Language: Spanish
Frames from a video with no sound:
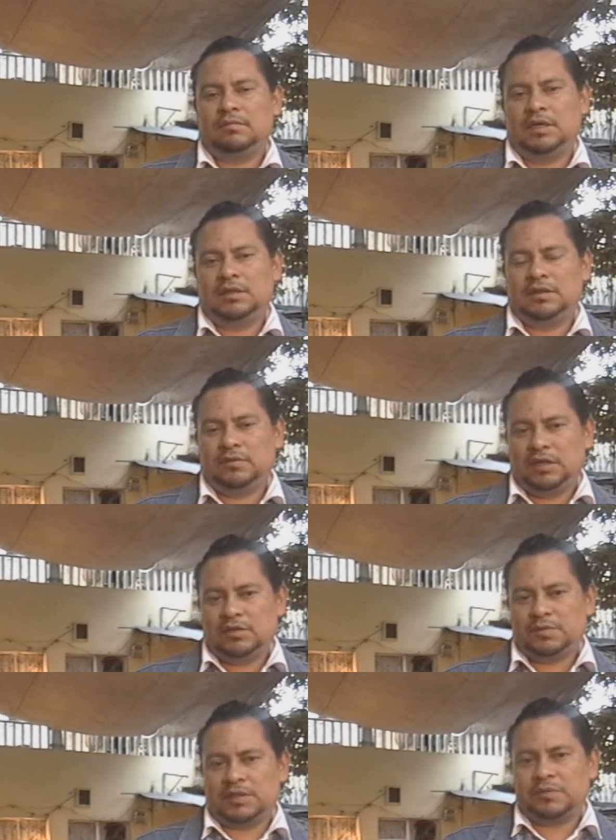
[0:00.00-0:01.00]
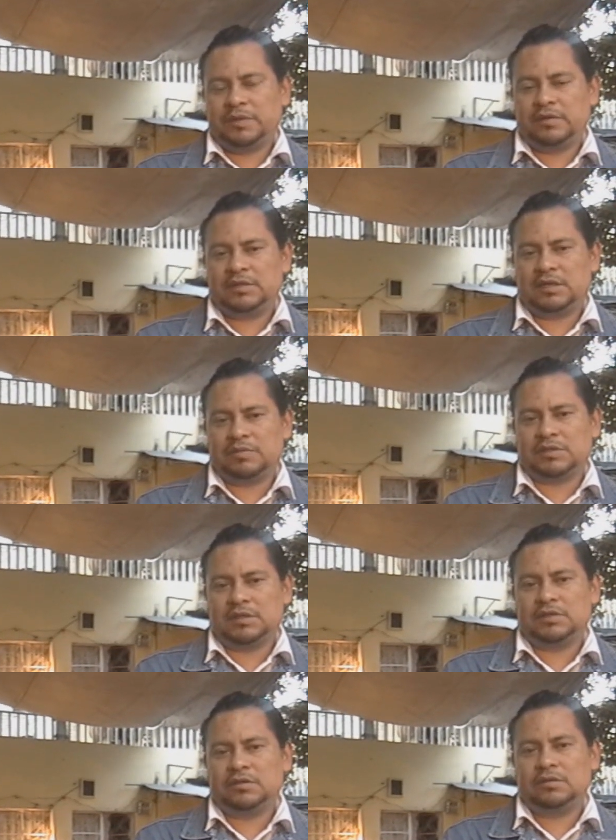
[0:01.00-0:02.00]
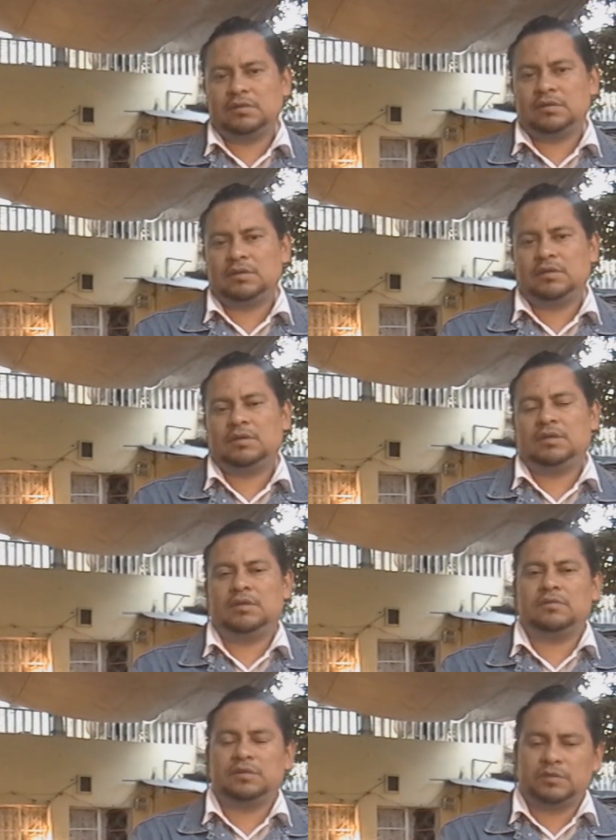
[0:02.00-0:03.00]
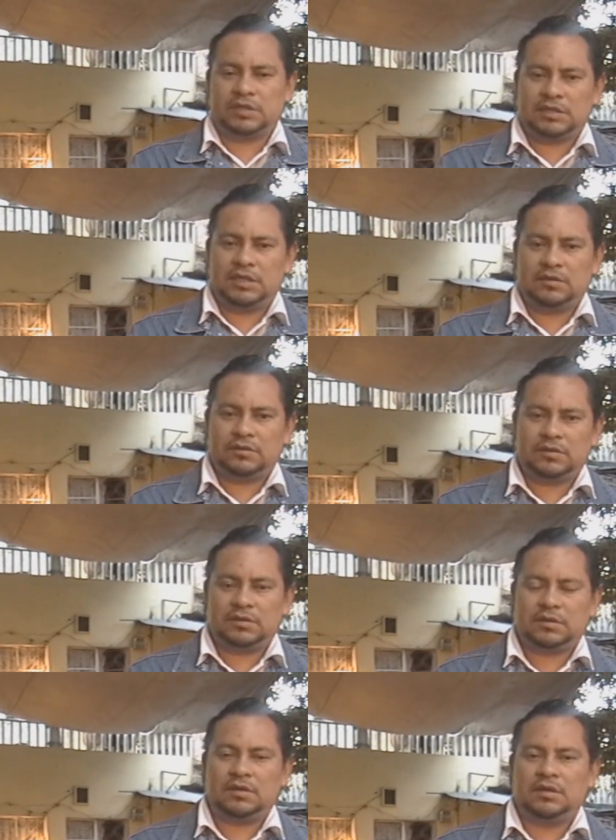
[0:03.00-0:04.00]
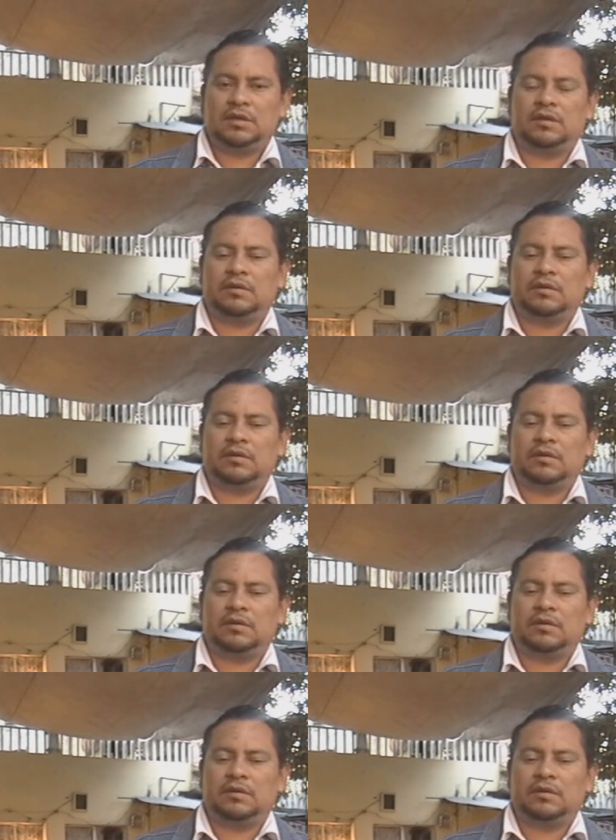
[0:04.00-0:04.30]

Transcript: 21 años participando en esta representación y los últimos tres años eh,